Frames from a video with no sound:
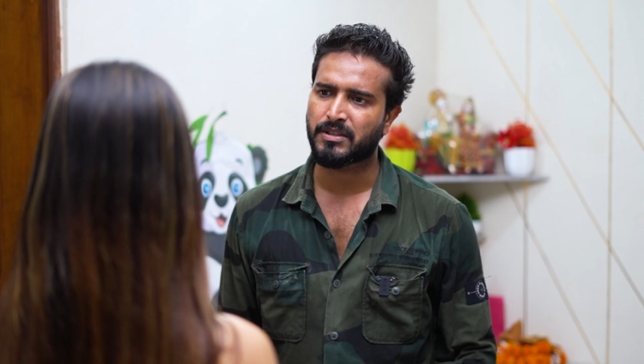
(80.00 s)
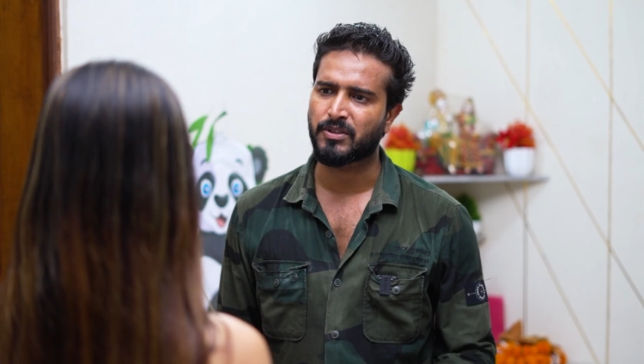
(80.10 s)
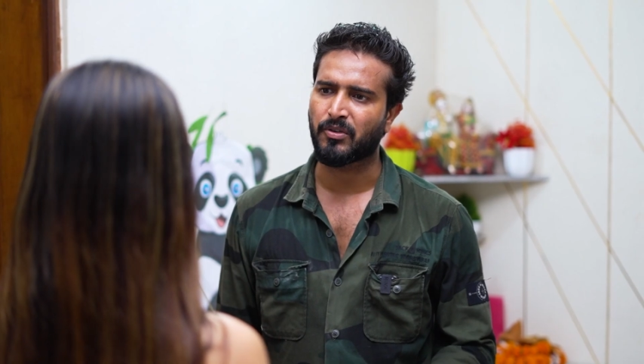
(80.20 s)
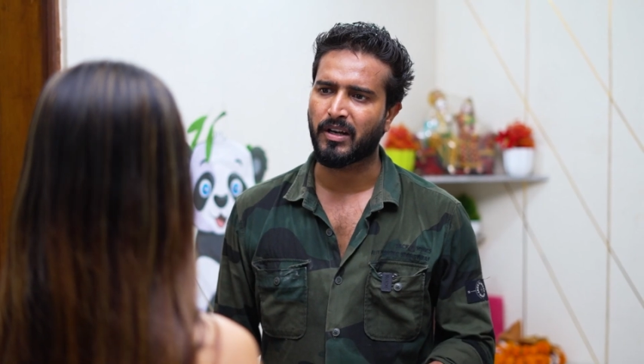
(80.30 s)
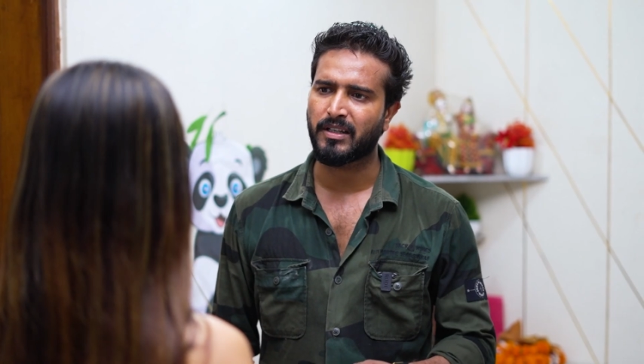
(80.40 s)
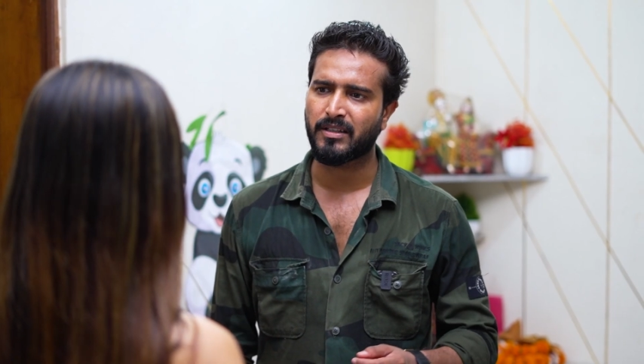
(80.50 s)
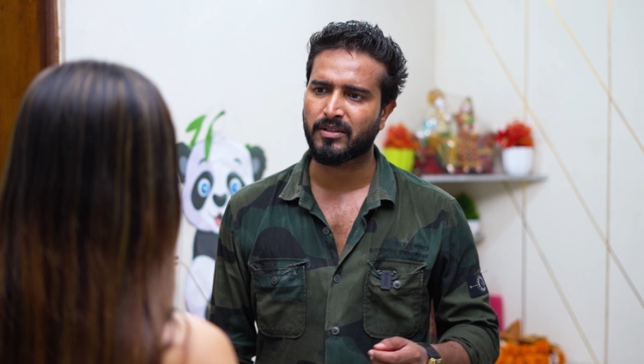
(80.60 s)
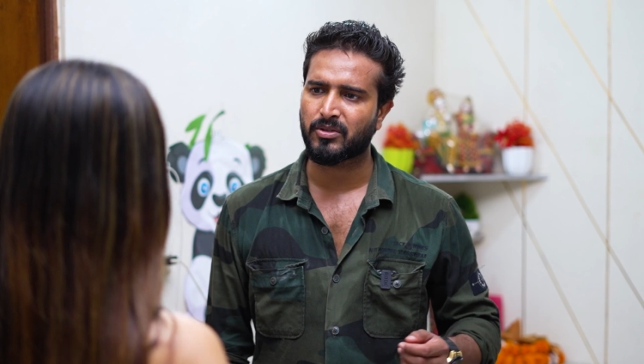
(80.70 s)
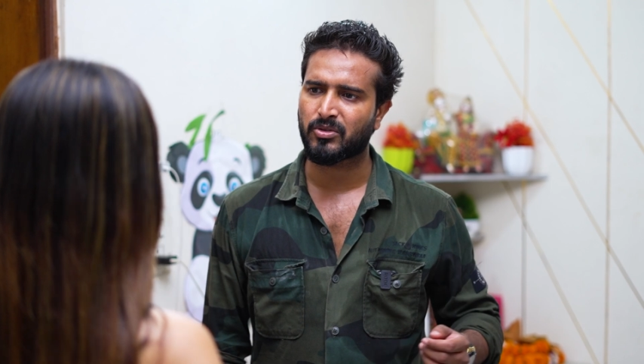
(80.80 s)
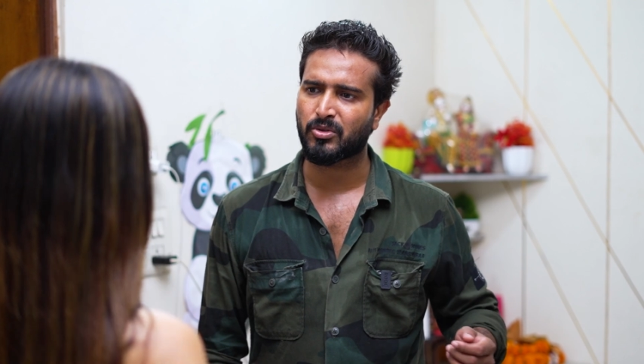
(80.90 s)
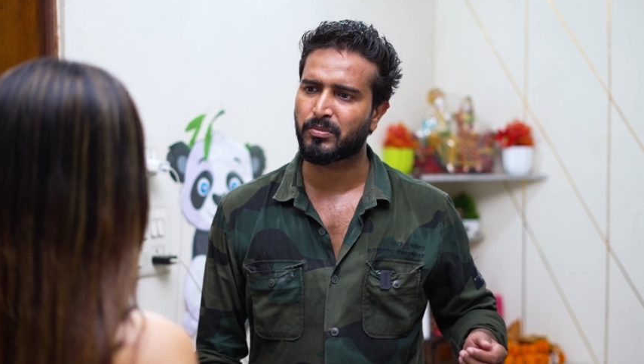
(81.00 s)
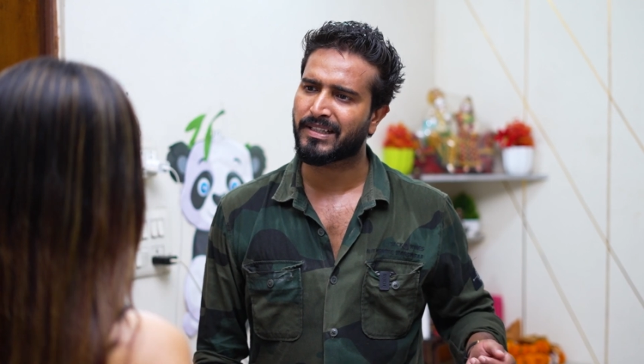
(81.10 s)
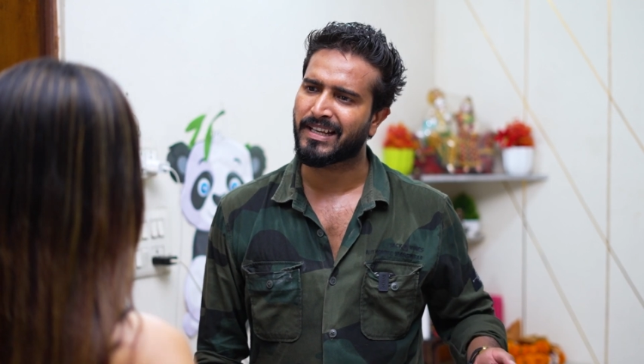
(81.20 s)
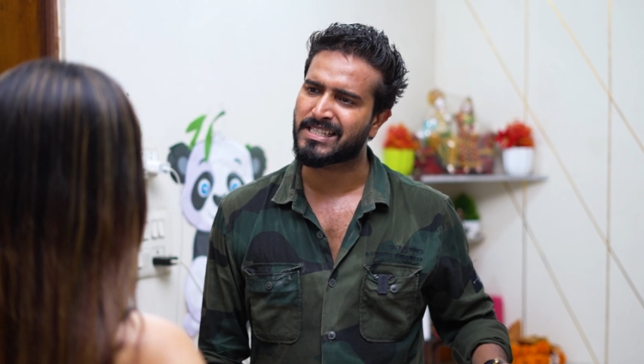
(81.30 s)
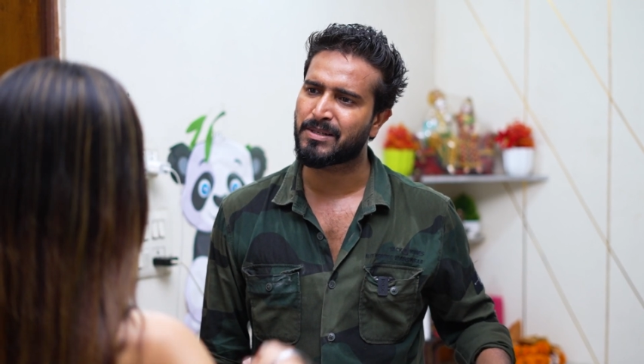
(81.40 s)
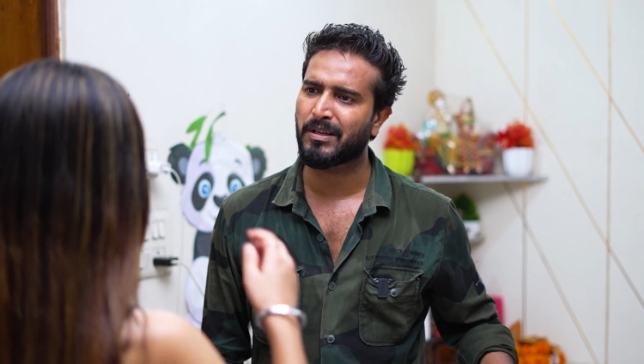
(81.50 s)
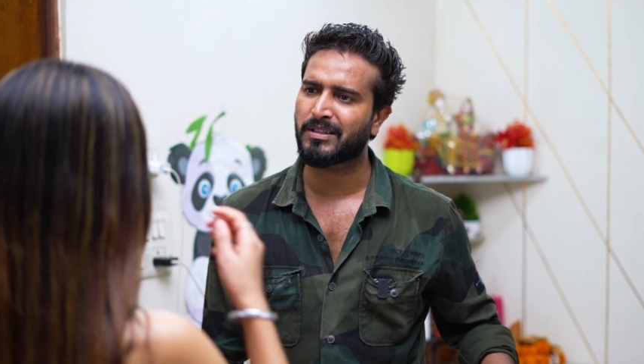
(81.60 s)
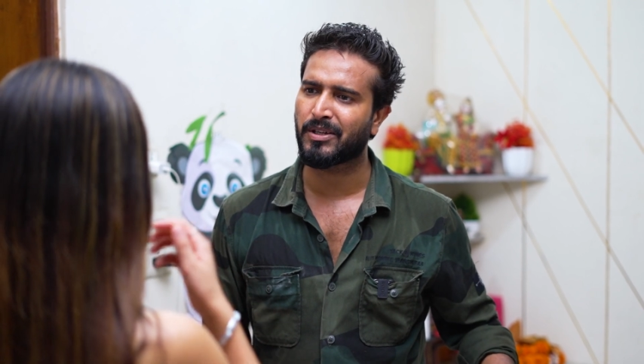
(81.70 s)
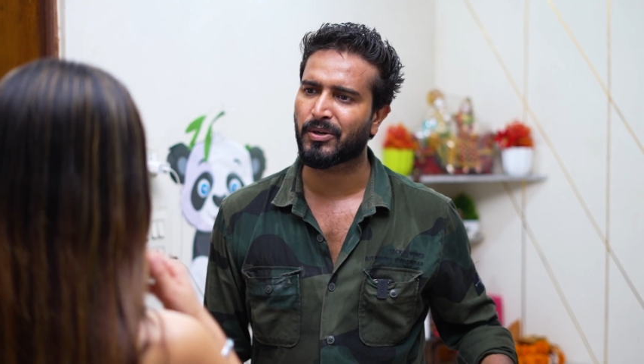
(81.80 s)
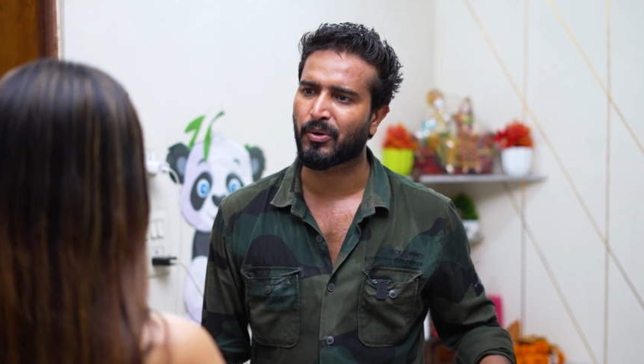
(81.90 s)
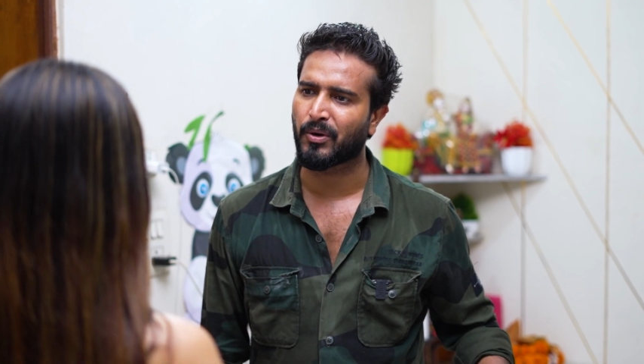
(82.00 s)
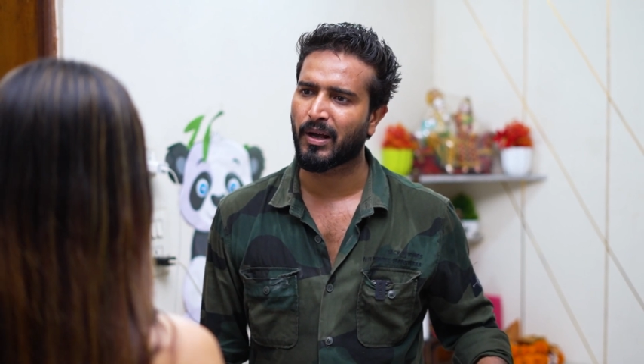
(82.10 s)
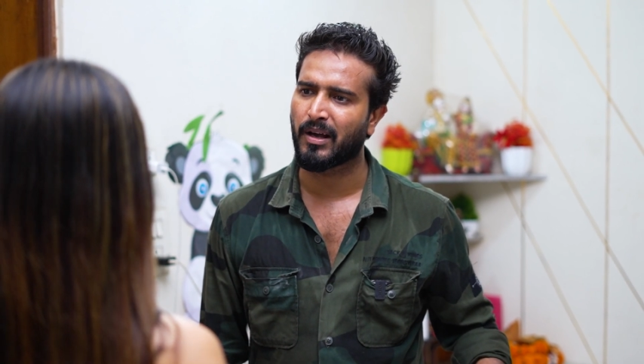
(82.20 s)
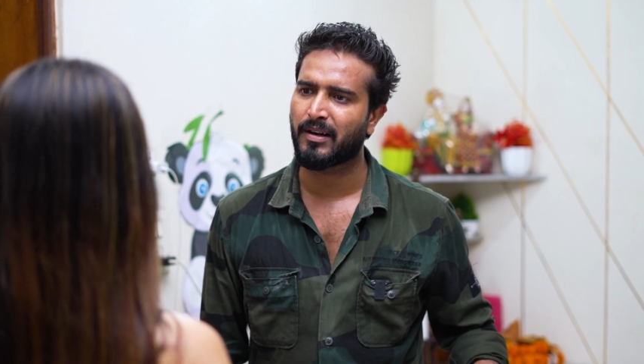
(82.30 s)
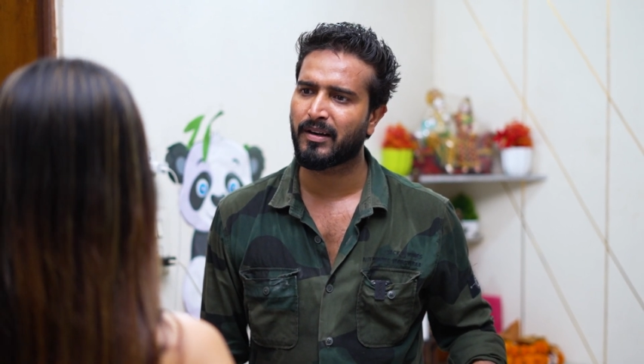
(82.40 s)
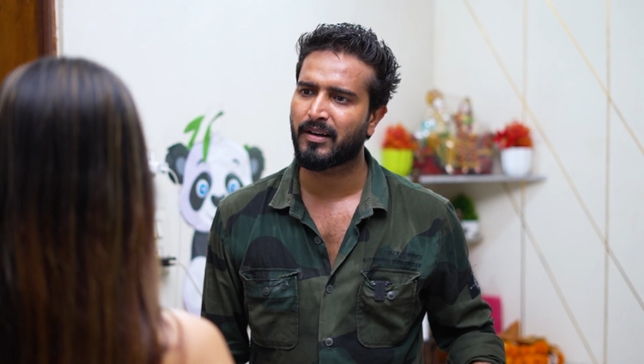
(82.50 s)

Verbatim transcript: शिवाली तुम ये कैसी बात कर रही हो यार